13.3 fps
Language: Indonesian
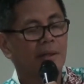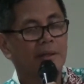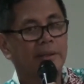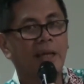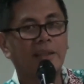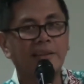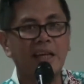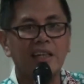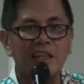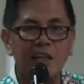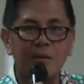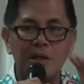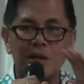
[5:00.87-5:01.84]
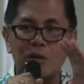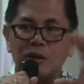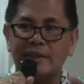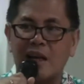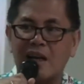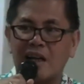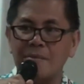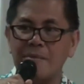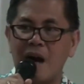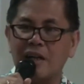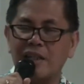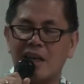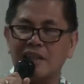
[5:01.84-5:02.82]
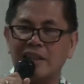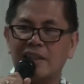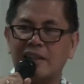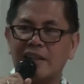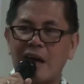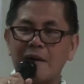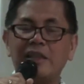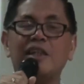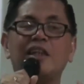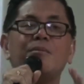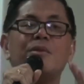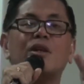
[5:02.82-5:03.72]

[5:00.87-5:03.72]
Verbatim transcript: Setan ingin merusak kebahagiaan kita, ingin